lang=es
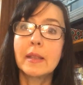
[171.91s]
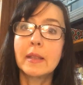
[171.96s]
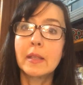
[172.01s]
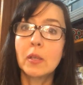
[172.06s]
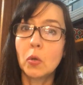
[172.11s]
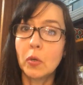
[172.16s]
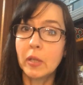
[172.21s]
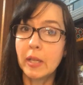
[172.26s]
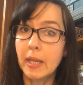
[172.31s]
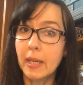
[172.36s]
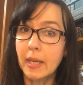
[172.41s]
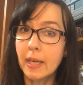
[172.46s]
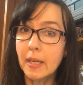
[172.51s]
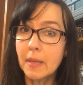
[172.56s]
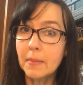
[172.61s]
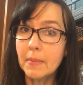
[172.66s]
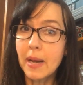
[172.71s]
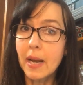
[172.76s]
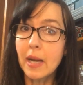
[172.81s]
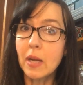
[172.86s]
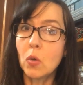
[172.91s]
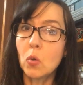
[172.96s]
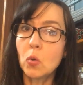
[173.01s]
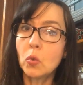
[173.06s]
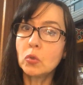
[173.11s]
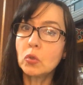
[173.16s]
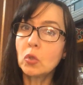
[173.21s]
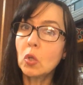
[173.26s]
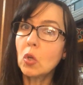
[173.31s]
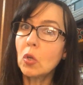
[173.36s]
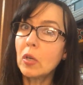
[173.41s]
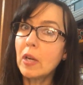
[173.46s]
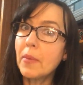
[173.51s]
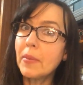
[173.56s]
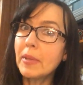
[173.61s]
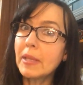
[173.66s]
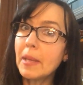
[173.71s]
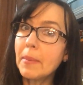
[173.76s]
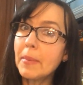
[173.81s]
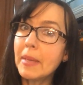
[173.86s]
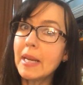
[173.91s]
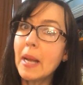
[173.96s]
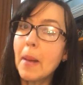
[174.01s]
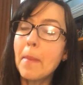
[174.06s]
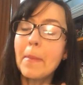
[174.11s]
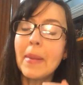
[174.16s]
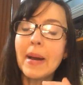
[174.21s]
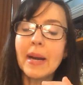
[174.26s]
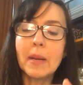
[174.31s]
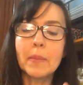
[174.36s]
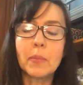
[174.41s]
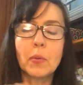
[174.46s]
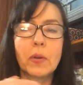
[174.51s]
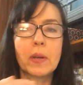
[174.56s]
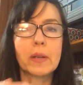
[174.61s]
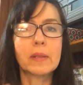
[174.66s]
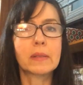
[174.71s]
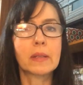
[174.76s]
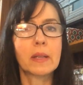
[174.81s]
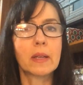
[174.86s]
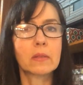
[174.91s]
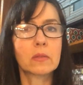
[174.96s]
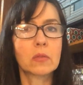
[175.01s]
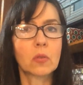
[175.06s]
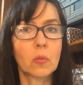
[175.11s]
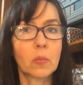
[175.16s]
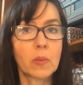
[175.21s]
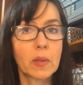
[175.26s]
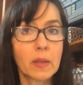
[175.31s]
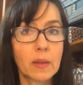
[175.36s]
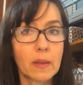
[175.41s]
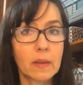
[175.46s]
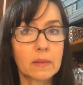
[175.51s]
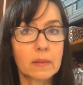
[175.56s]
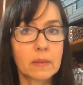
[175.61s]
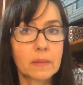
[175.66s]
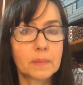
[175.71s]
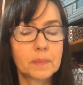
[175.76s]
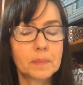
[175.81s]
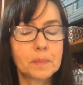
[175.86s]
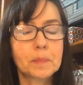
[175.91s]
de origen animal junto con las vitaminas para poder ser absorbidas.